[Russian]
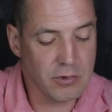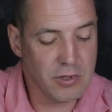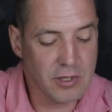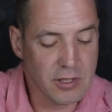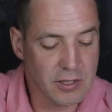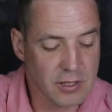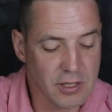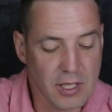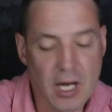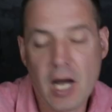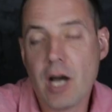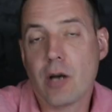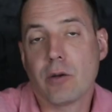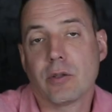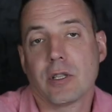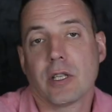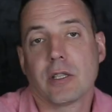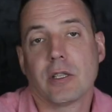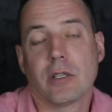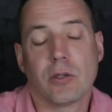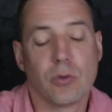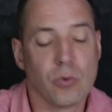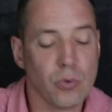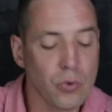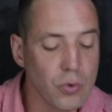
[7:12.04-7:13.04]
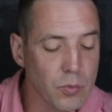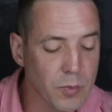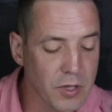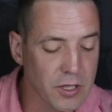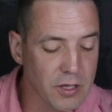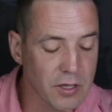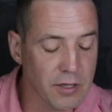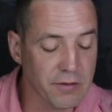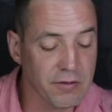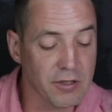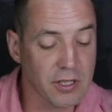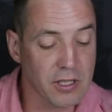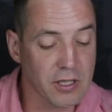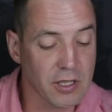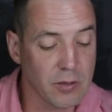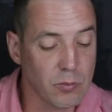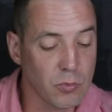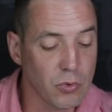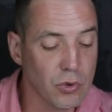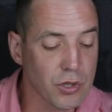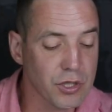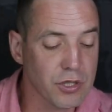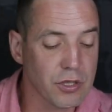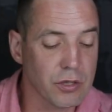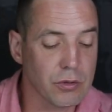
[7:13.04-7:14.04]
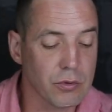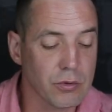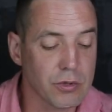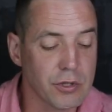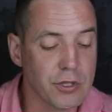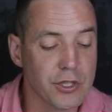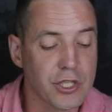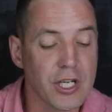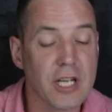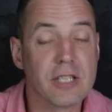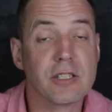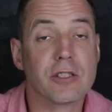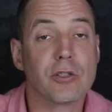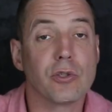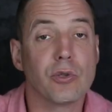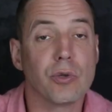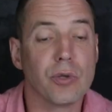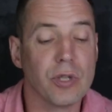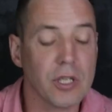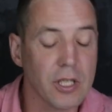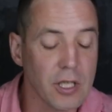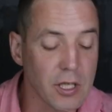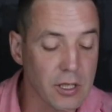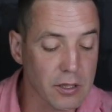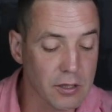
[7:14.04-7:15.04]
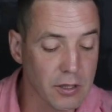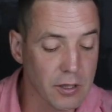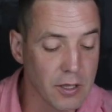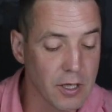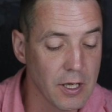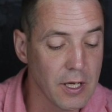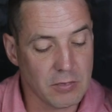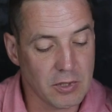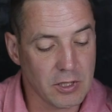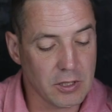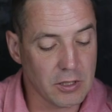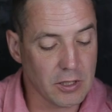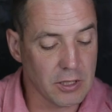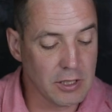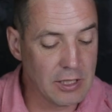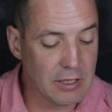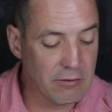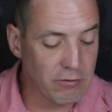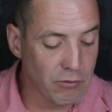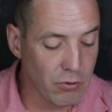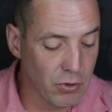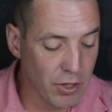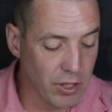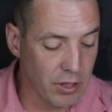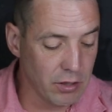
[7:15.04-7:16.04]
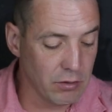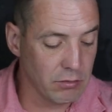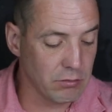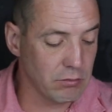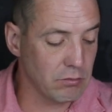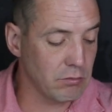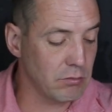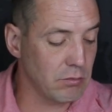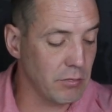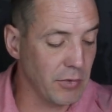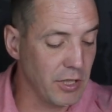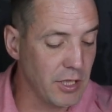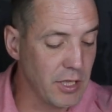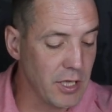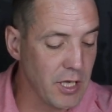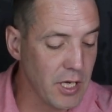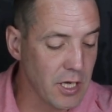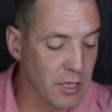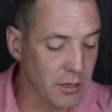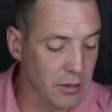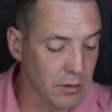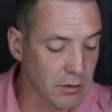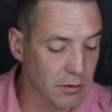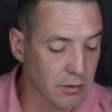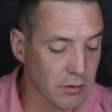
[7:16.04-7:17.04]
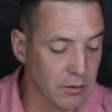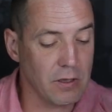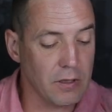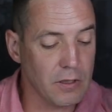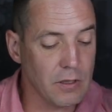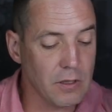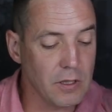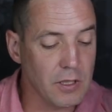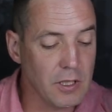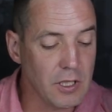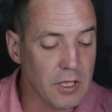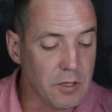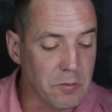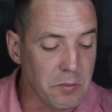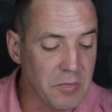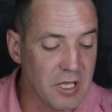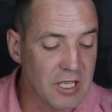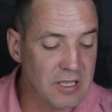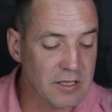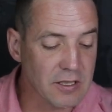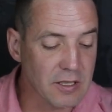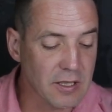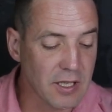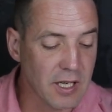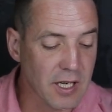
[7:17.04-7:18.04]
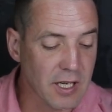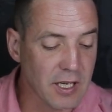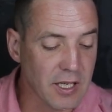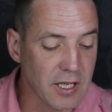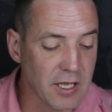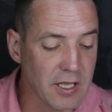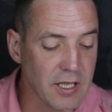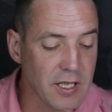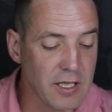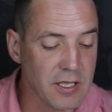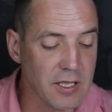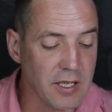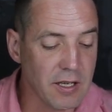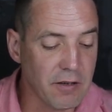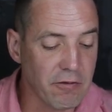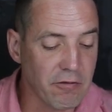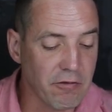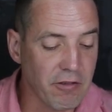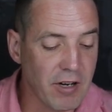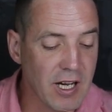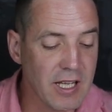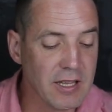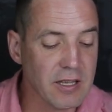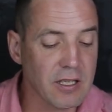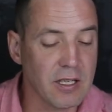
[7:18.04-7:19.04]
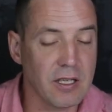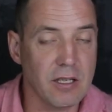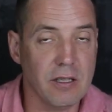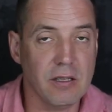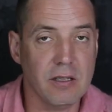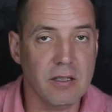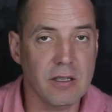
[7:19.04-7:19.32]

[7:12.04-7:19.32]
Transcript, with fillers: не знаю, надо думать, наверное, можно, но сейчас ее нет. Кладовой нет и места для хранения ванной